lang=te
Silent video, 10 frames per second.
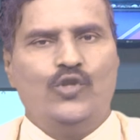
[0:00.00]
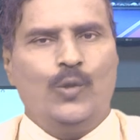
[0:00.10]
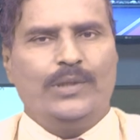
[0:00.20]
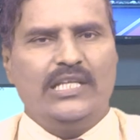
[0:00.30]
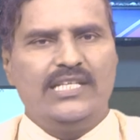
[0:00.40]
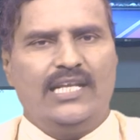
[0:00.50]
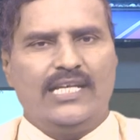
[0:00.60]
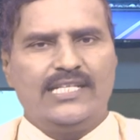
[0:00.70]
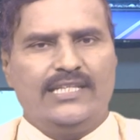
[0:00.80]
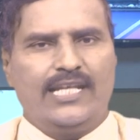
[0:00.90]
తిరుపతి
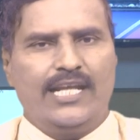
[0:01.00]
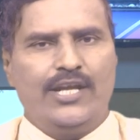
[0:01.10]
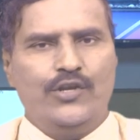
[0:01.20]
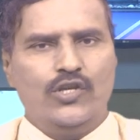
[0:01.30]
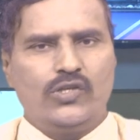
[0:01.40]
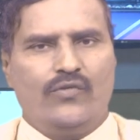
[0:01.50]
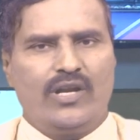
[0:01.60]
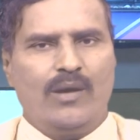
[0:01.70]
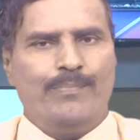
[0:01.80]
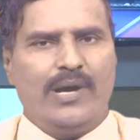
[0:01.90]
జిల్లా చంద్రగిరి
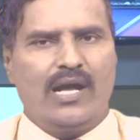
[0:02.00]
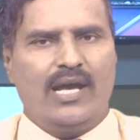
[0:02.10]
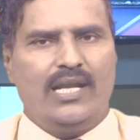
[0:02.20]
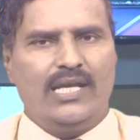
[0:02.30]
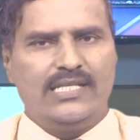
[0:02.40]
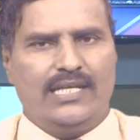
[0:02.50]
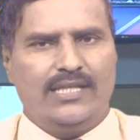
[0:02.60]
నియోజకవర్గం పాకాల